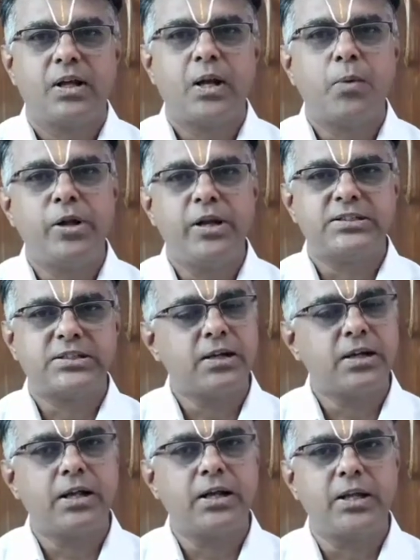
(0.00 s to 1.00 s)
நம்முடைய
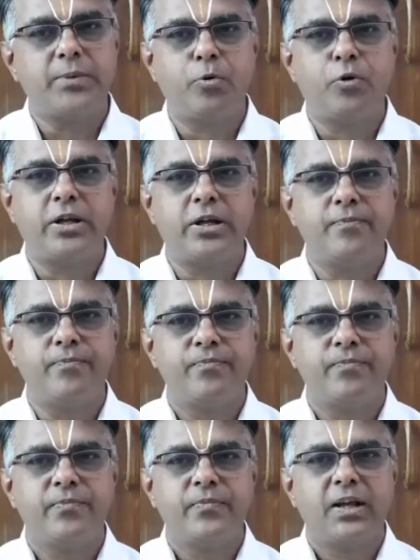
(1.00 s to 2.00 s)
சங்கடங்களை போக்கி
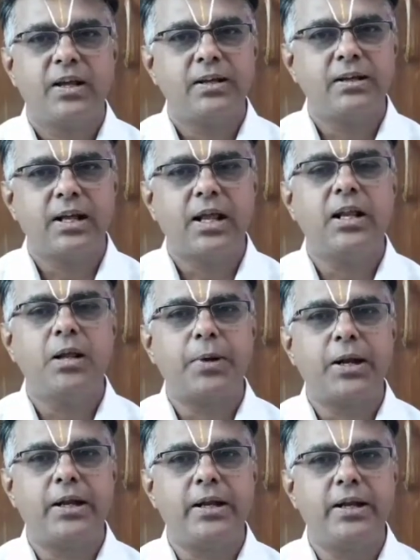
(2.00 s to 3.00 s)
நல்ல
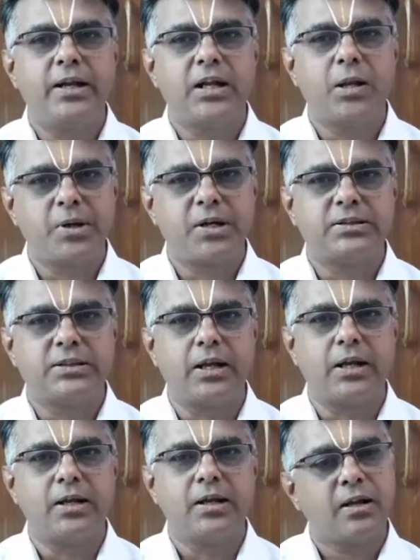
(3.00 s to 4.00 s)
பலனை நமக்கு தர
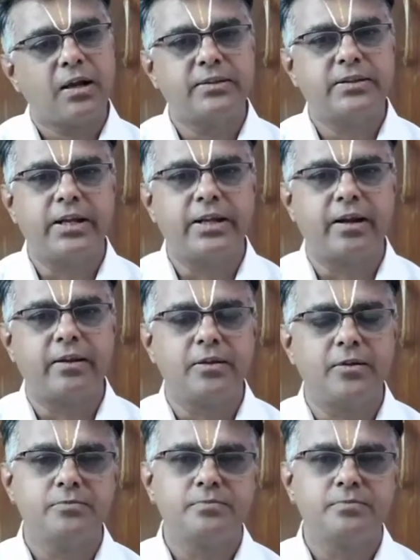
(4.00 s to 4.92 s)
காத்திருக்கிறது